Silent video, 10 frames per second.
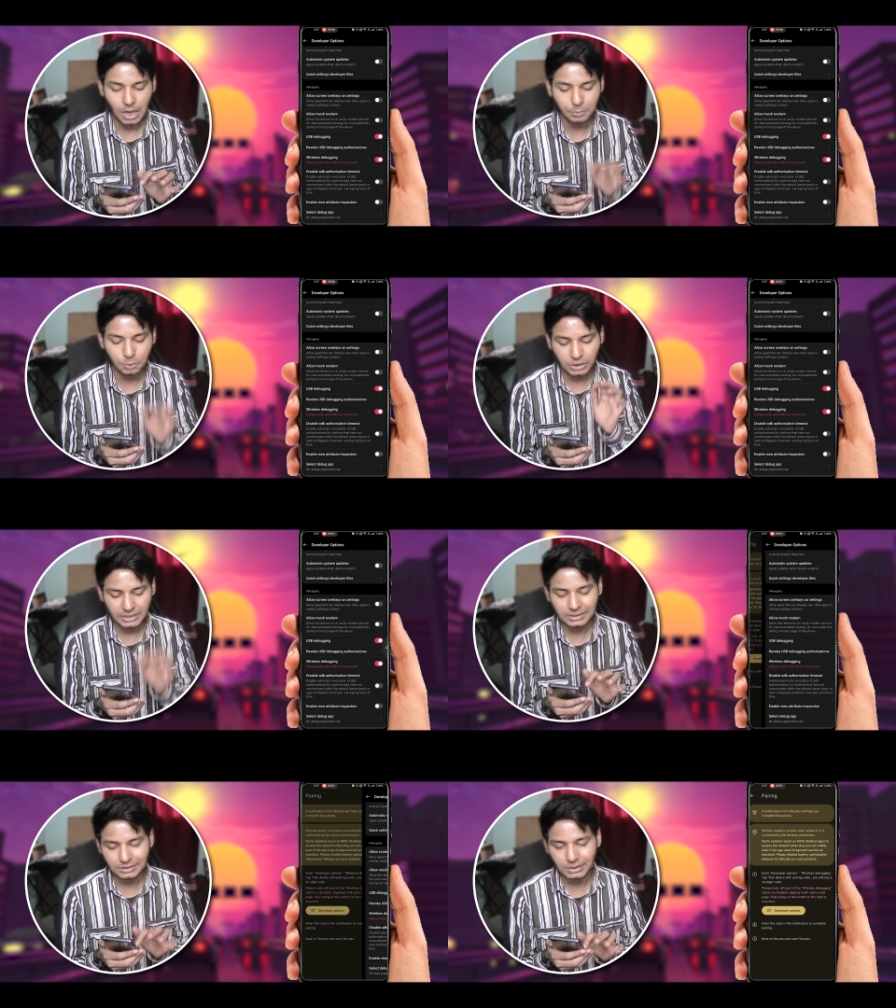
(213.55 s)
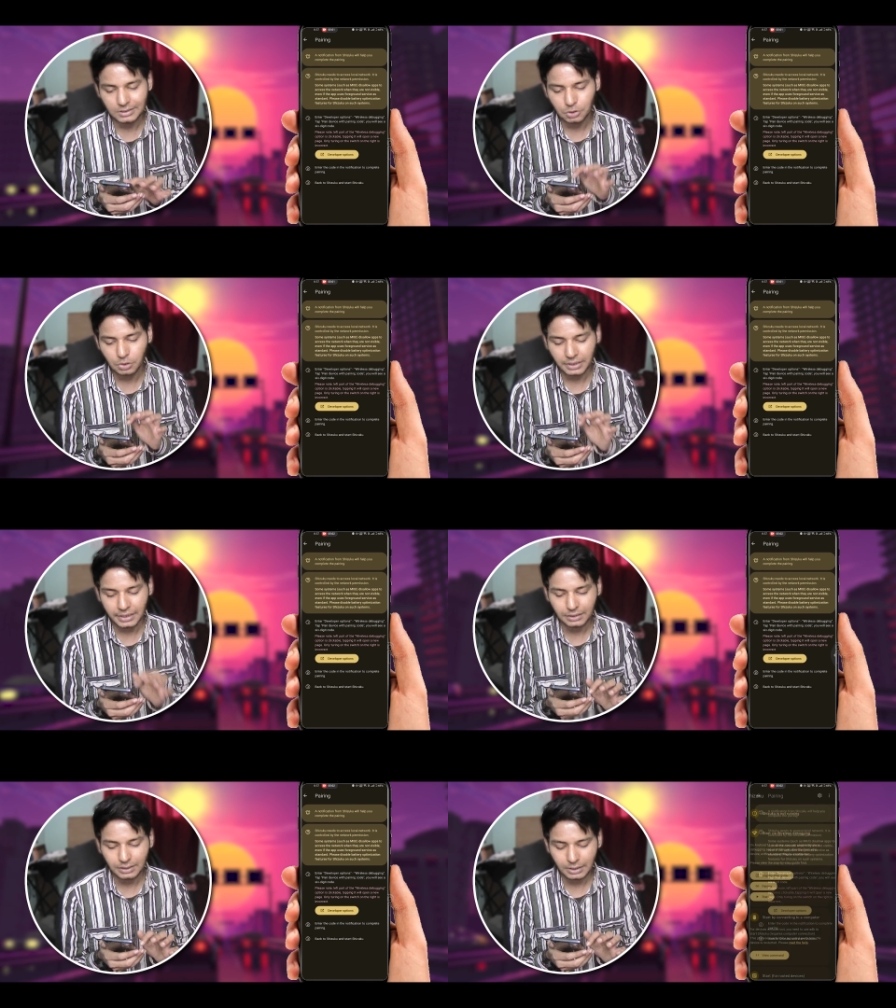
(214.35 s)
आपको जैसे इस तरीके से जो
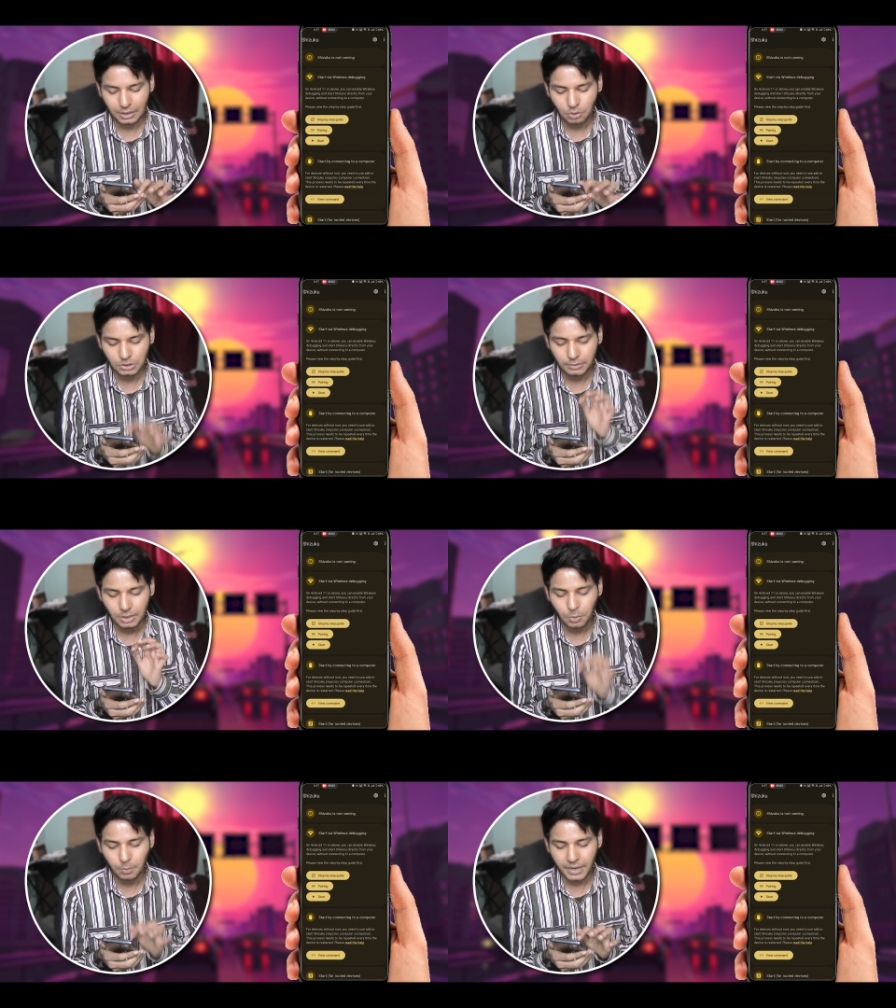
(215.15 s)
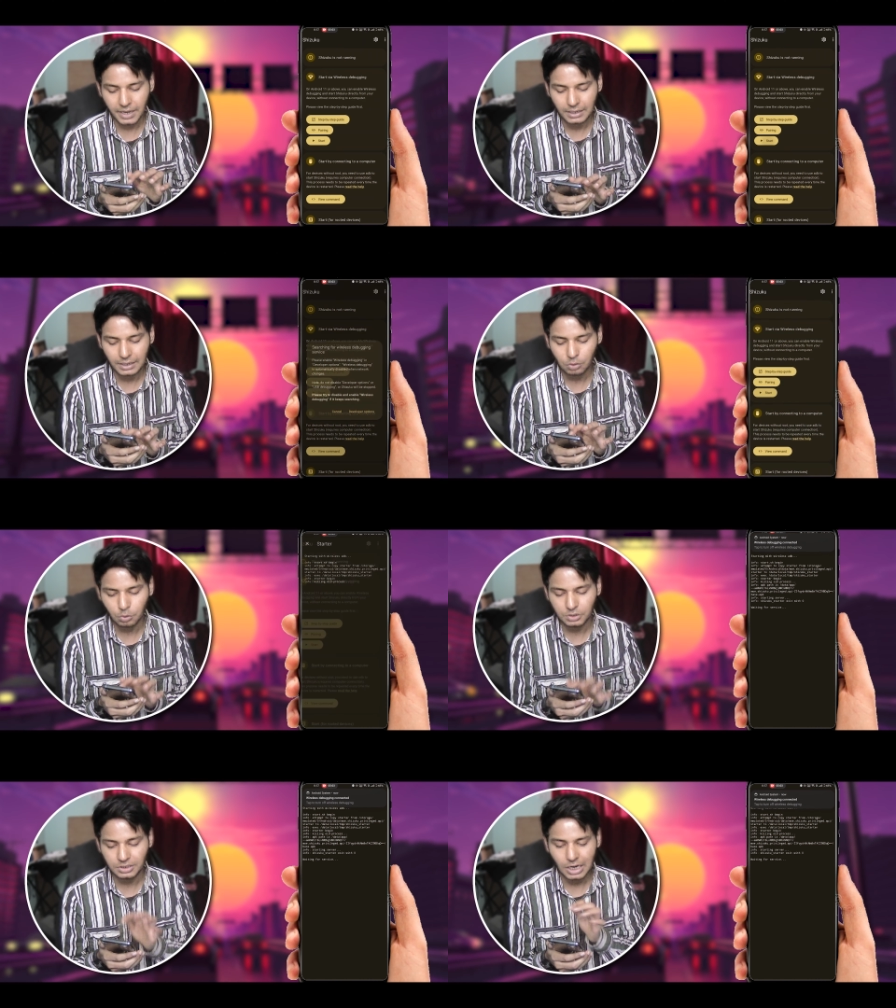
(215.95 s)
कनेक्ट कर लेना है उसके बाद आपको बैक आना है
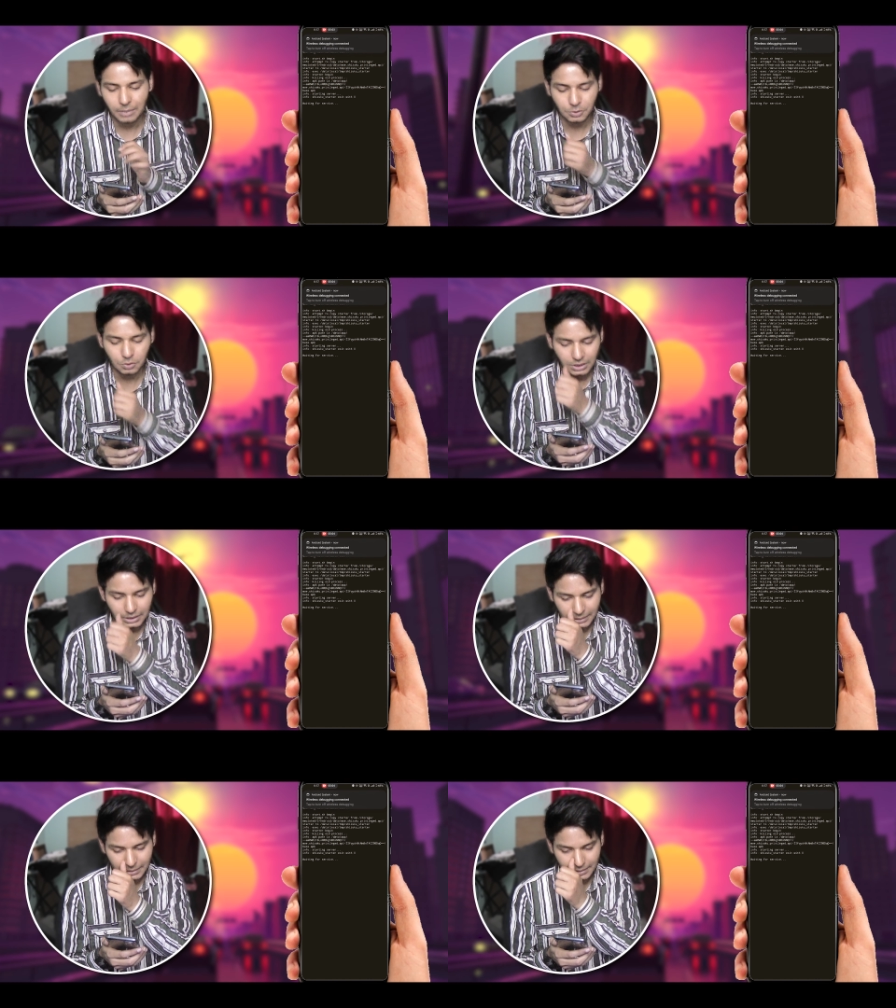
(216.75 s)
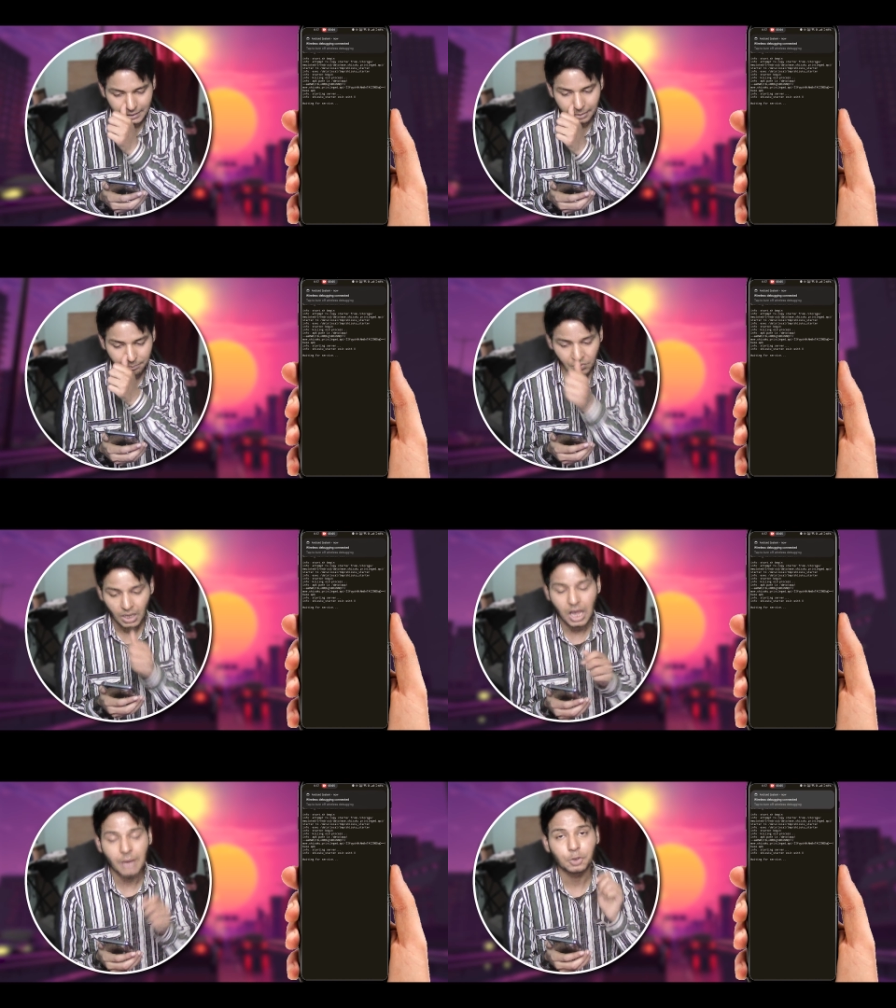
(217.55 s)
और स्टार्ट पे जो है क्लिक कर देना है
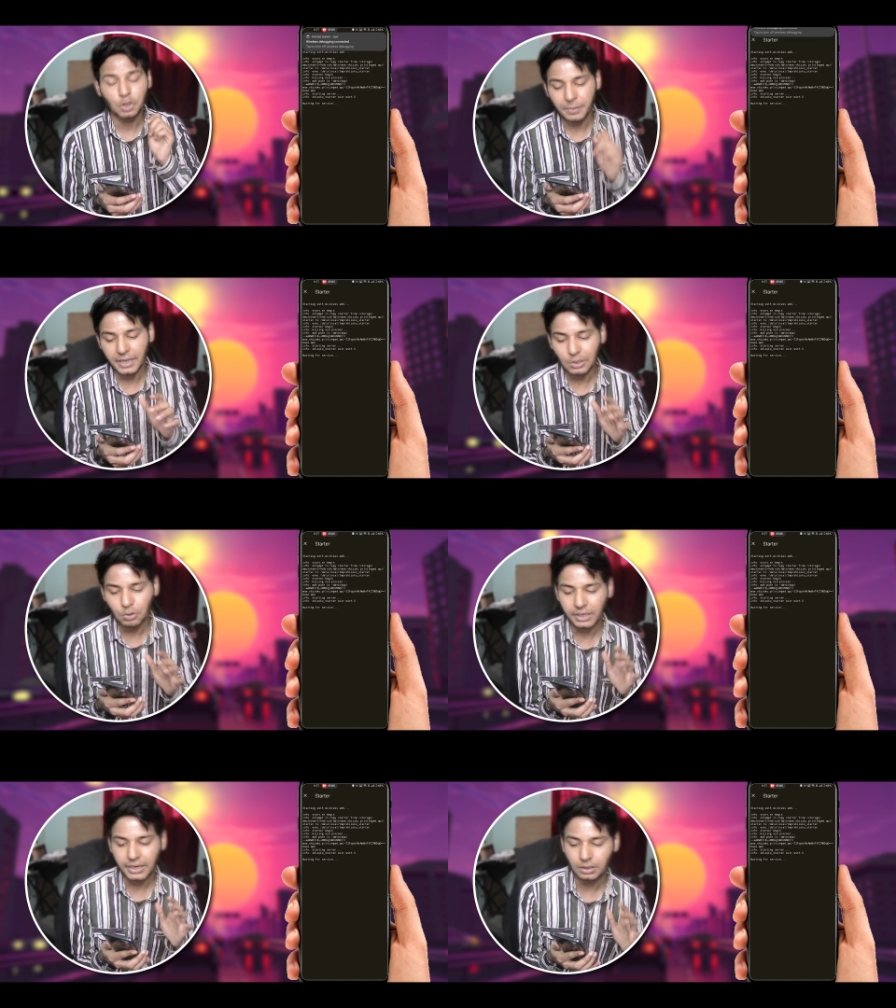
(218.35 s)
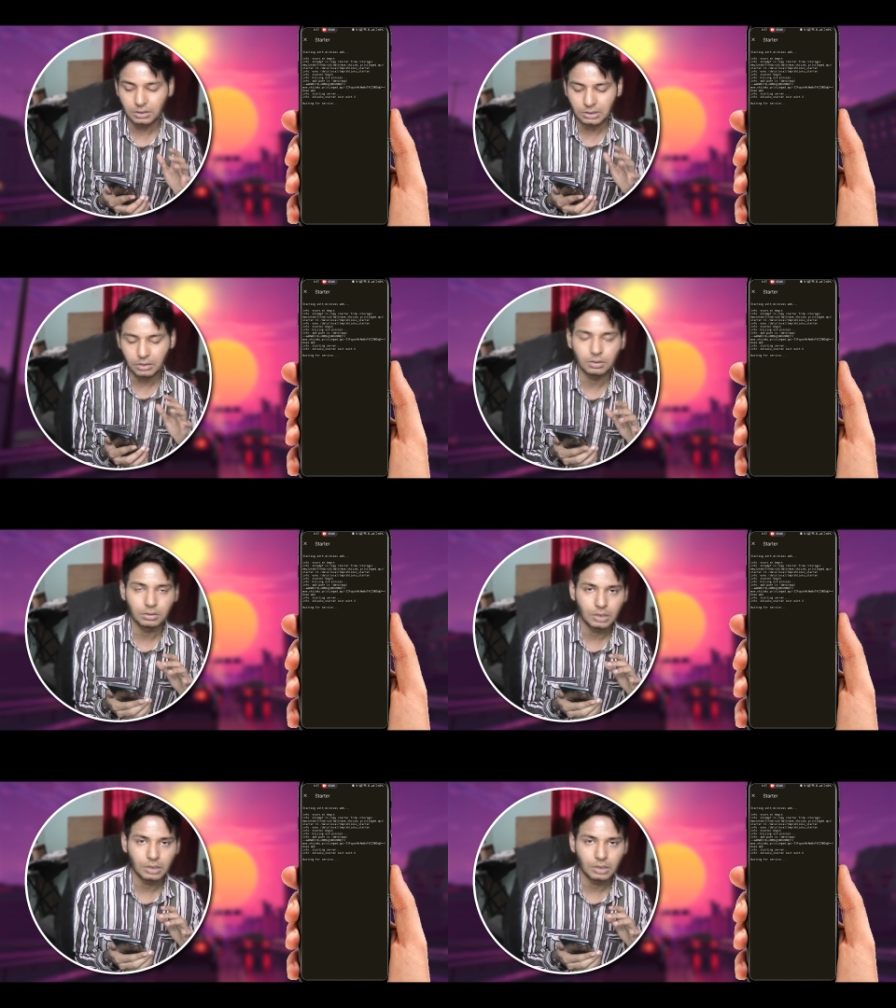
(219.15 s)
आपकी जो पेयरिंग हो कनेक्ट